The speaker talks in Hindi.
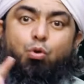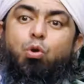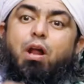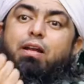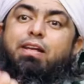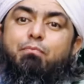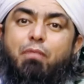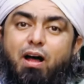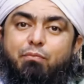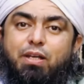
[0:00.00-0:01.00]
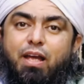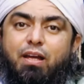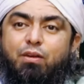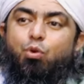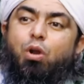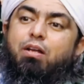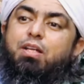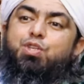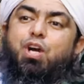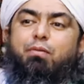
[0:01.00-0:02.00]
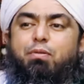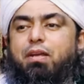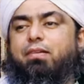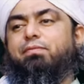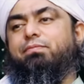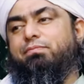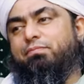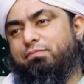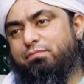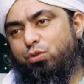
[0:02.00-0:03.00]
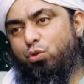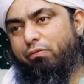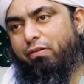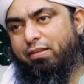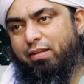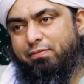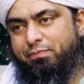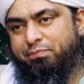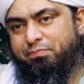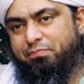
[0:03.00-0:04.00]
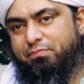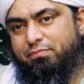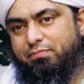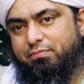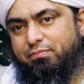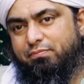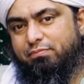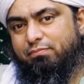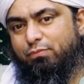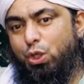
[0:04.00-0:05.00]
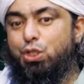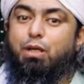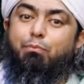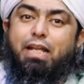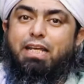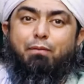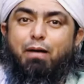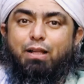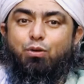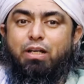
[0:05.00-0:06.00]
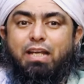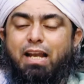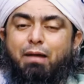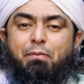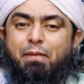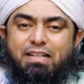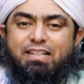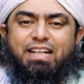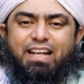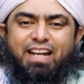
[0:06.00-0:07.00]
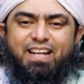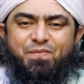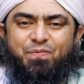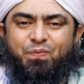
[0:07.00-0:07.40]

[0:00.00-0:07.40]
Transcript: कुरान की मां भी है कुरान की जड़ भी है सुर फात्या इससे बड़ी क्या बात होगी यार आप इमेजिन करें